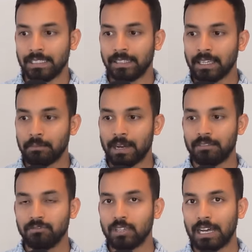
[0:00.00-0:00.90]
দেখেন
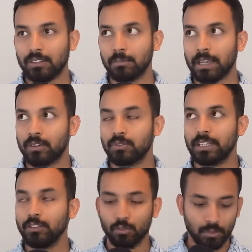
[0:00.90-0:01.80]
মাহফুজ আলম এখন
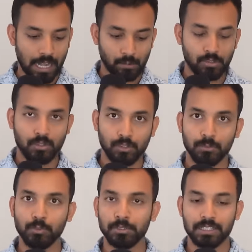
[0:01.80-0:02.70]
কিন্তু কাগজে
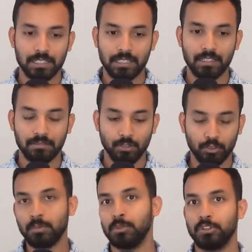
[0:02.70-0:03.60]
কলমে উপদেষ্টা
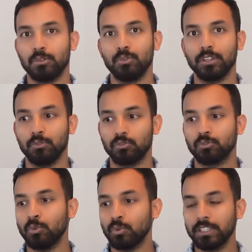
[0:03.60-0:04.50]
ডক্টর মোহাম্মদ ইউনুস
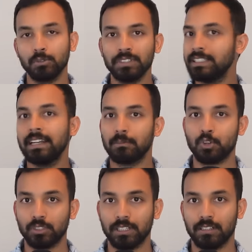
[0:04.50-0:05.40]
ও কিন্তু নিধিরাম
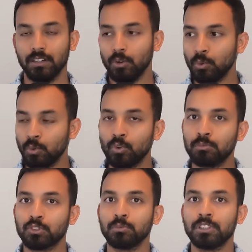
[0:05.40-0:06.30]
সর্দার ও ওর
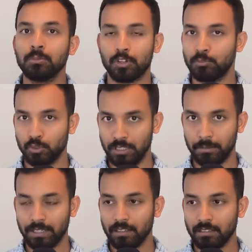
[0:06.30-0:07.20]
মতো বুদ্ধি পরামর্শ
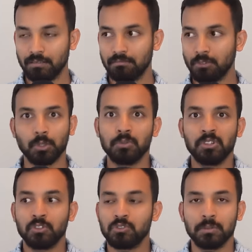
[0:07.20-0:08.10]
দিবে ডক্টর
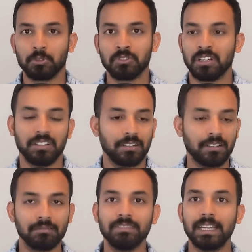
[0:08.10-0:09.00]
ইউনুস যদি পছন্দ হয়
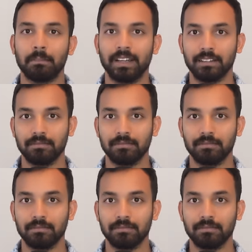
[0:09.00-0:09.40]
নিলাম না